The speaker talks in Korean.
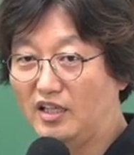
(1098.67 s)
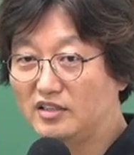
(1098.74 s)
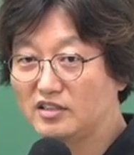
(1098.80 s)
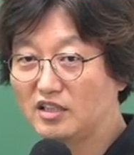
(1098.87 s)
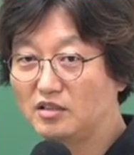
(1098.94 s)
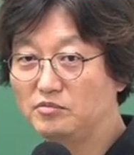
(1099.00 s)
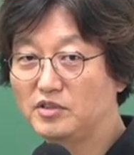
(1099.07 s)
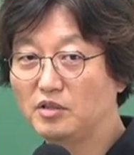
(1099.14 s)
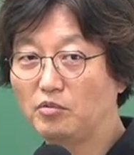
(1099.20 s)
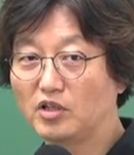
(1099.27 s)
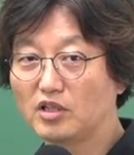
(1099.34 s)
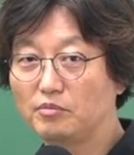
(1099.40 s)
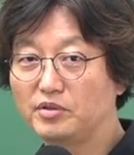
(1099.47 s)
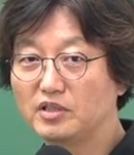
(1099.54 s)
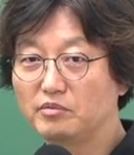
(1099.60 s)
자 그럼 이제
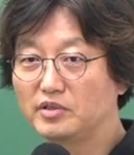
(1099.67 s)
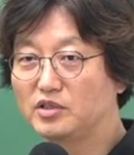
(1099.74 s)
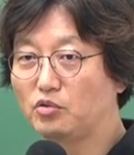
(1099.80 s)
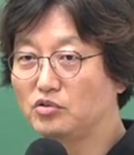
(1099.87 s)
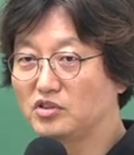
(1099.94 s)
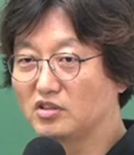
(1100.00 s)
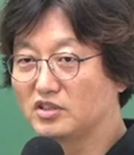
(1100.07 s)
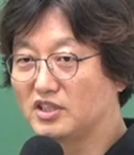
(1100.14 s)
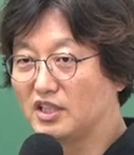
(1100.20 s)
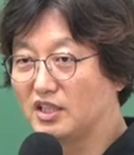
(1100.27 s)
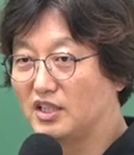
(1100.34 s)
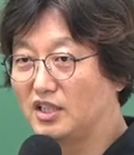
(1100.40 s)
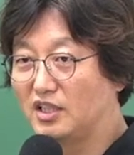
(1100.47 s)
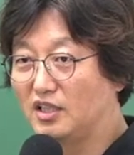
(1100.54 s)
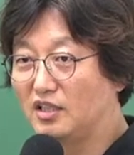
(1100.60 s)
머리가 빙글빙글 도는 거지.
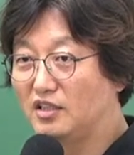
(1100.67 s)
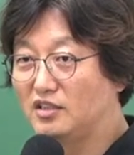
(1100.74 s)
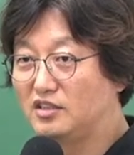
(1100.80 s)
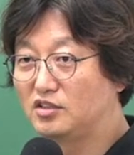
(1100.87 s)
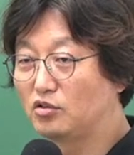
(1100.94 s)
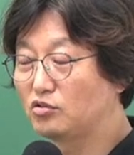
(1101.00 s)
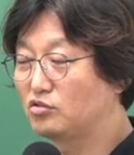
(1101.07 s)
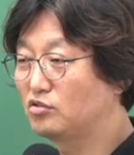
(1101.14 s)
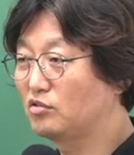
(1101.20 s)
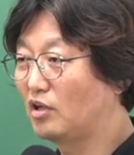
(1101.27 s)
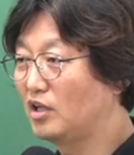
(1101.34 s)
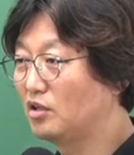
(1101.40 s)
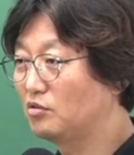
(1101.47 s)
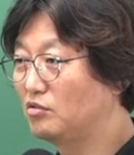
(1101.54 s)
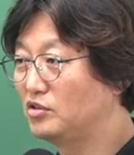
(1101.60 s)
이것도
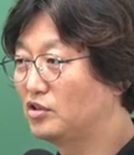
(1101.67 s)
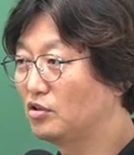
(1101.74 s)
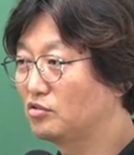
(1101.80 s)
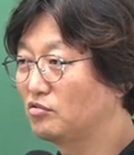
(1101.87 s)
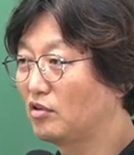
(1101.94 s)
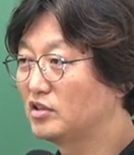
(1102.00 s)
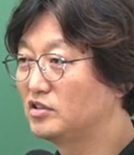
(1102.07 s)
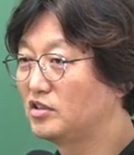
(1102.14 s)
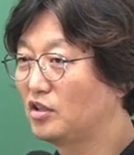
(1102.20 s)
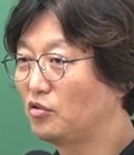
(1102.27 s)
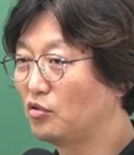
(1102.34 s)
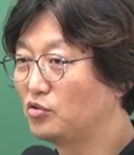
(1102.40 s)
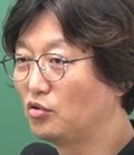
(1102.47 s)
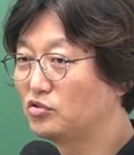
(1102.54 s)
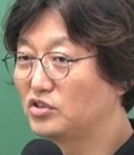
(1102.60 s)
알고 이것도 왔는데
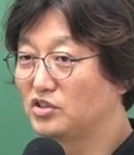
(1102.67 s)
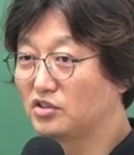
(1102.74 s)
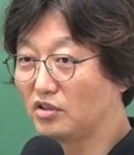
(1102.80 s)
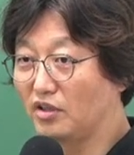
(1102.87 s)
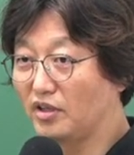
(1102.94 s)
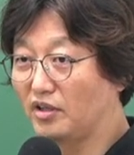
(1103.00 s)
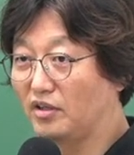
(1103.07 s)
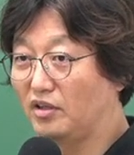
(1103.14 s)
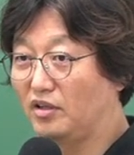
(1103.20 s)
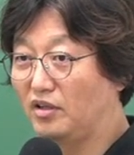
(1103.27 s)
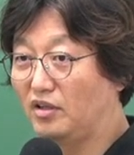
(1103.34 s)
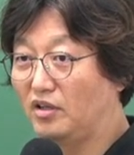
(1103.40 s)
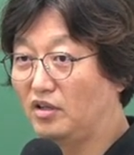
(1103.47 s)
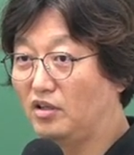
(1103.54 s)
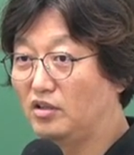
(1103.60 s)
이거 놓치는 거예요.
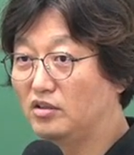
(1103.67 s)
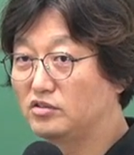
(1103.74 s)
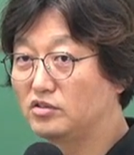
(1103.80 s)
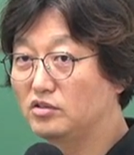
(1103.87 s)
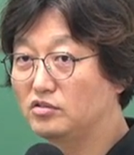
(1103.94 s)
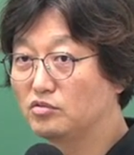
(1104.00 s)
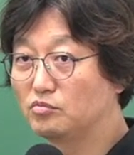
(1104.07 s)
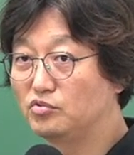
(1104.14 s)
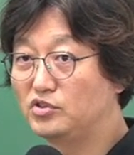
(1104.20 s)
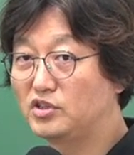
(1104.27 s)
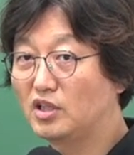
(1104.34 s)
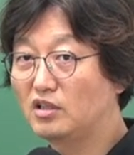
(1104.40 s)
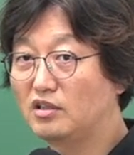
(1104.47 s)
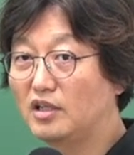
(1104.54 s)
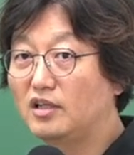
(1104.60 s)
그죠? 그래서
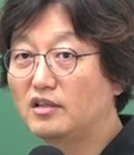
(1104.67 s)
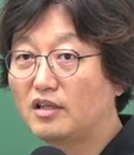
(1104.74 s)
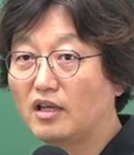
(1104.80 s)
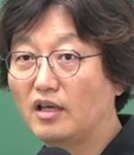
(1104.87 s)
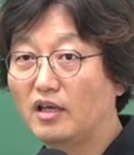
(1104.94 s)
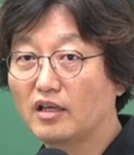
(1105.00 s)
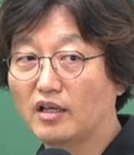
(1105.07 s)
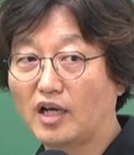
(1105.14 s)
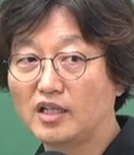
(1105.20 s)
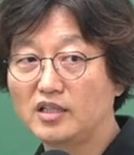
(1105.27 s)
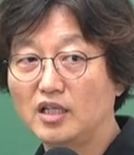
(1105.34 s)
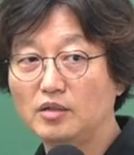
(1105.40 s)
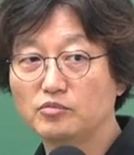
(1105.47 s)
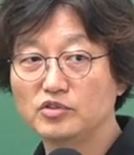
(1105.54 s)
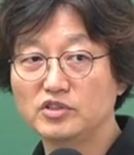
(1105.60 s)
문장을 낼 때
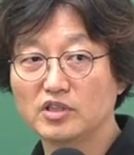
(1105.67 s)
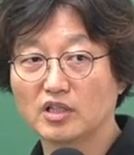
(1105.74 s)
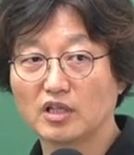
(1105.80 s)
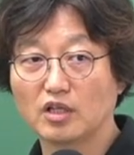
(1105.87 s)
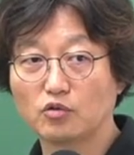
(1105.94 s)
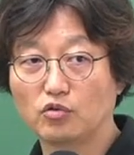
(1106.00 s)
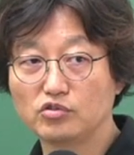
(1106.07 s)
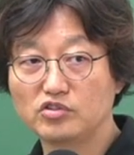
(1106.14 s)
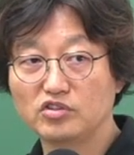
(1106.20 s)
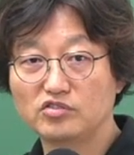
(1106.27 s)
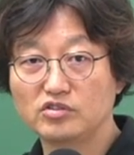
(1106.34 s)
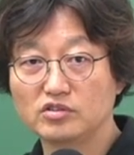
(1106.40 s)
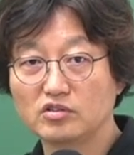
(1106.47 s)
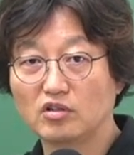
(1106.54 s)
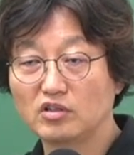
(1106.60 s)
하나의 문장에 고칠
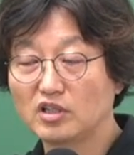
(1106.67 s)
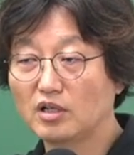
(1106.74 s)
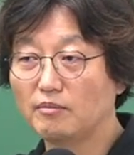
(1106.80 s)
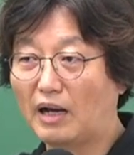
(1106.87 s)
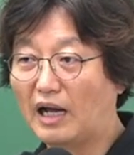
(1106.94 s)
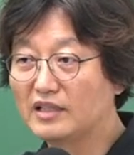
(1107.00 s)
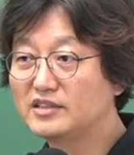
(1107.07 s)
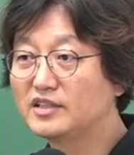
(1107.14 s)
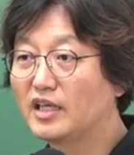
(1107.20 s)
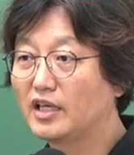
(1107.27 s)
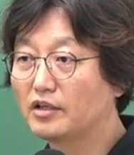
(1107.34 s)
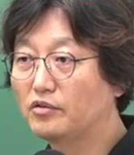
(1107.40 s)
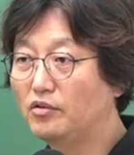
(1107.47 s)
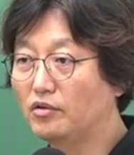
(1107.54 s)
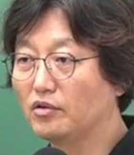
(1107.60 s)
수 있는 거리가 많은 게
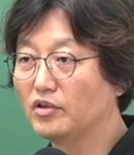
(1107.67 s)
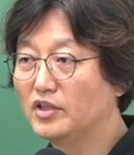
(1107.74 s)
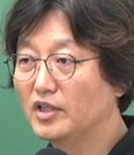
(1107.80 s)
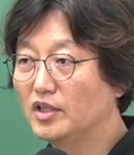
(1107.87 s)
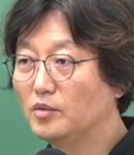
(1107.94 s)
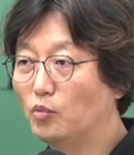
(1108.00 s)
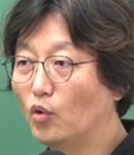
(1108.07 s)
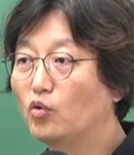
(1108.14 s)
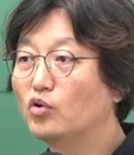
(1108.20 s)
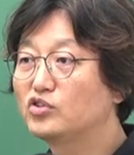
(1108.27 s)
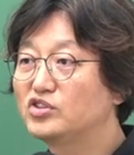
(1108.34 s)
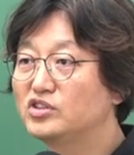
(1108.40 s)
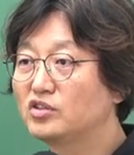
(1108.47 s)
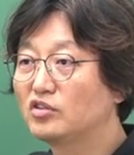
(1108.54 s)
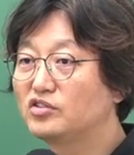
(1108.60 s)
있고 못
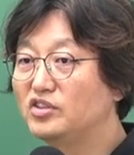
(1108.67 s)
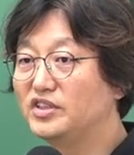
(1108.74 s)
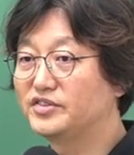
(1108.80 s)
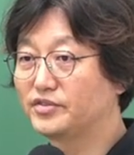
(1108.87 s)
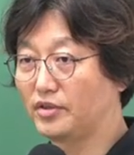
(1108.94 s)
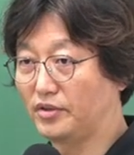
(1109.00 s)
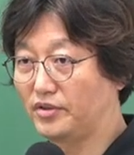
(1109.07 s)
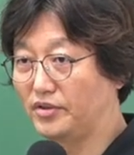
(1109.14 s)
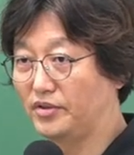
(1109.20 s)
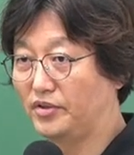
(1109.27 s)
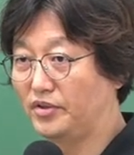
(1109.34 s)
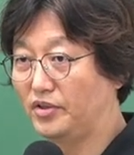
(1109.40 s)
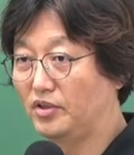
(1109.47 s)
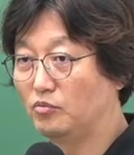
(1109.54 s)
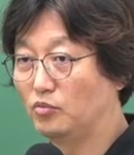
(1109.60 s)
고치는 것들이 있어요.
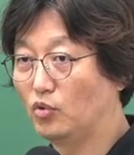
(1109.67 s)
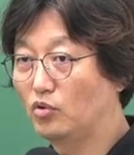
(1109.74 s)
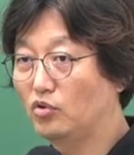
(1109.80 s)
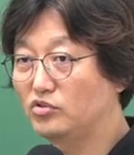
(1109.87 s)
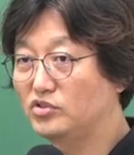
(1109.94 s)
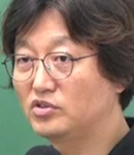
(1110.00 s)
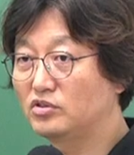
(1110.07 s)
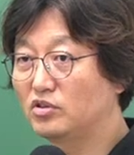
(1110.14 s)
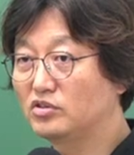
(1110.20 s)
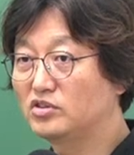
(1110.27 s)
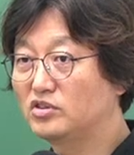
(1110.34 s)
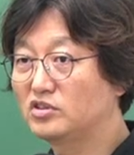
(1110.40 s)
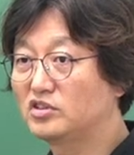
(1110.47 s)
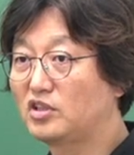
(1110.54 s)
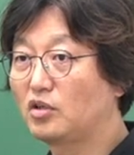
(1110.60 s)
못 고치는
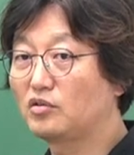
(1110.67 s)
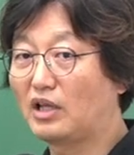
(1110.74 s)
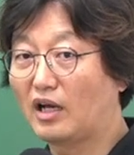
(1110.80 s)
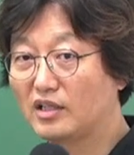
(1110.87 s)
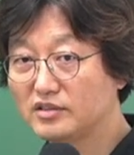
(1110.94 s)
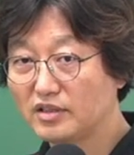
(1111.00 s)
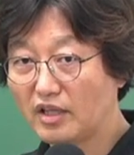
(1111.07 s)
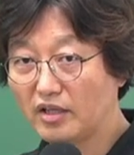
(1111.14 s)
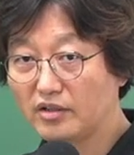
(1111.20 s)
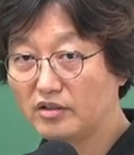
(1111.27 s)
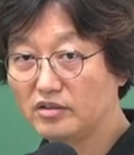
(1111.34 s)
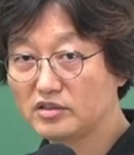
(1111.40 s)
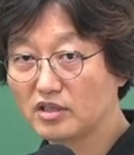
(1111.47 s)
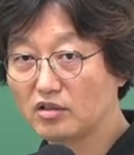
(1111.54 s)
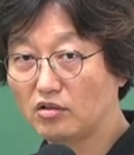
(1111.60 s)
것들은 그대로
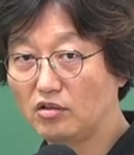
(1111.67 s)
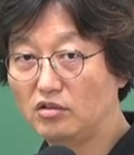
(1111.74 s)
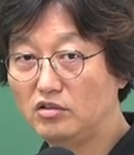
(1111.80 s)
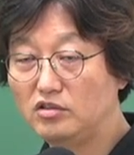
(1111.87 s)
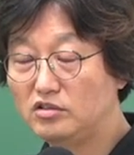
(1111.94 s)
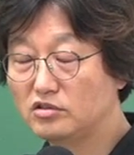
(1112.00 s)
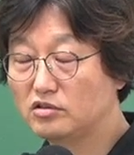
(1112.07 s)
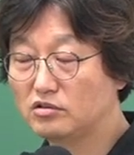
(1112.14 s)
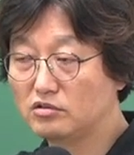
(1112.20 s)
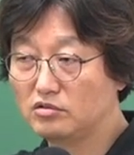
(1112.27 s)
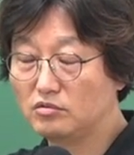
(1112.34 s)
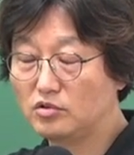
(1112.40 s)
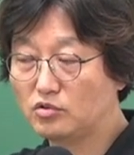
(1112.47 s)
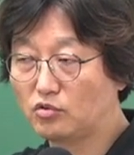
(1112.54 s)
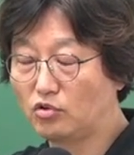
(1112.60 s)
나갔는데요 자, 걸,
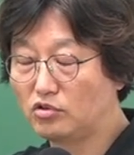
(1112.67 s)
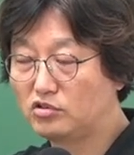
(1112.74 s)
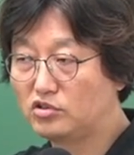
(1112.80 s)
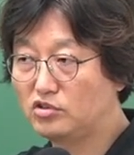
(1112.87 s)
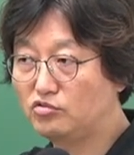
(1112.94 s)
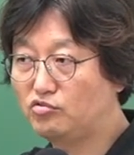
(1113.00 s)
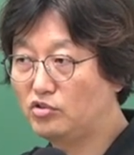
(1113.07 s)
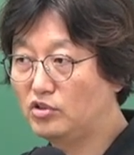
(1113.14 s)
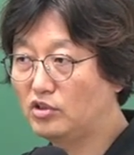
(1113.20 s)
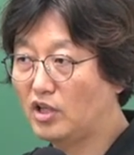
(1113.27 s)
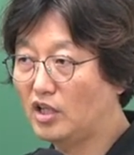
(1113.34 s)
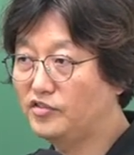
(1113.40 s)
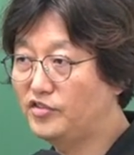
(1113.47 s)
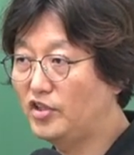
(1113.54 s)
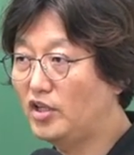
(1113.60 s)
걸칠 수 있는
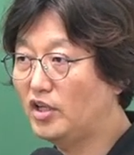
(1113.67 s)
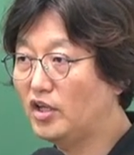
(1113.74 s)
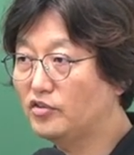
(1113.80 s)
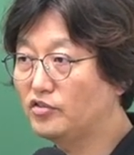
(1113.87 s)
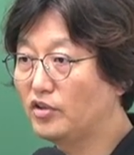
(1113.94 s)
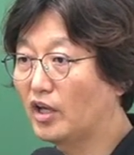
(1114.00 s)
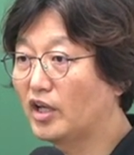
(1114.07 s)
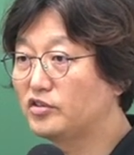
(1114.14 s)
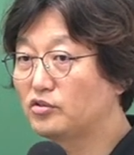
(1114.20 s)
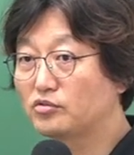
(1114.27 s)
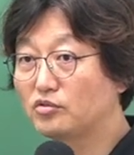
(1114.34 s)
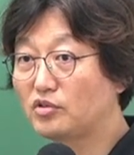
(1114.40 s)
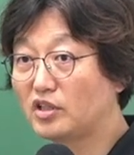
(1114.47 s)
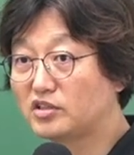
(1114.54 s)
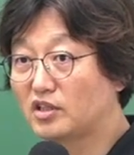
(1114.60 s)
게 한 3개에서 4개
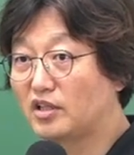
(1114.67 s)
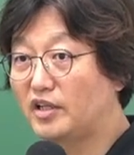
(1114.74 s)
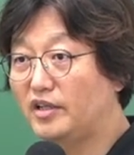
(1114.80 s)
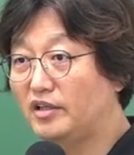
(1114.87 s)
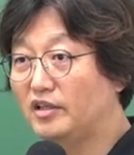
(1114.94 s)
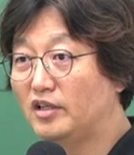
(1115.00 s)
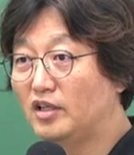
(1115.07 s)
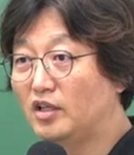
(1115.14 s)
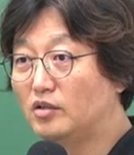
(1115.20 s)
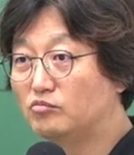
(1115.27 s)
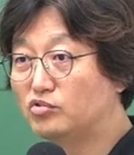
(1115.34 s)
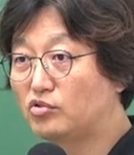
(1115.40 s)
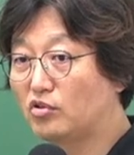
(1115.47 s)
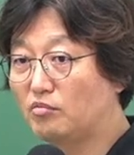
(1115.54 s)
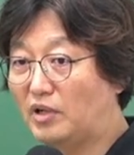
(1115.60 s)
정도 되잖아요.
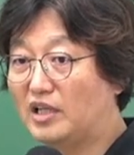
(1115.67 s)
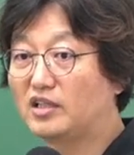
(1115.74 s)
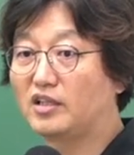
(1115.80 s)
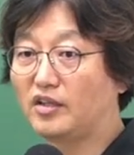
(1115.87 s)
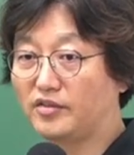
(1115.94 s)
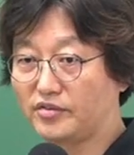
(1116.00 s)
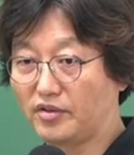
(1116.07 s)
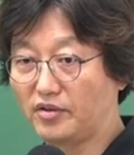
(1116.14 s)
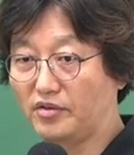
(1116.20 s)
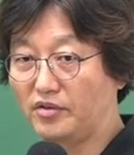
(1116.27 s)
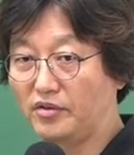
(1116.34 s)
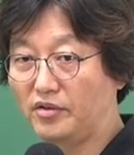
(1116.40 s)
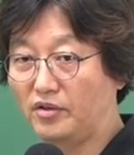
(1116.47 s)
무조건 말리게 돼 있어요.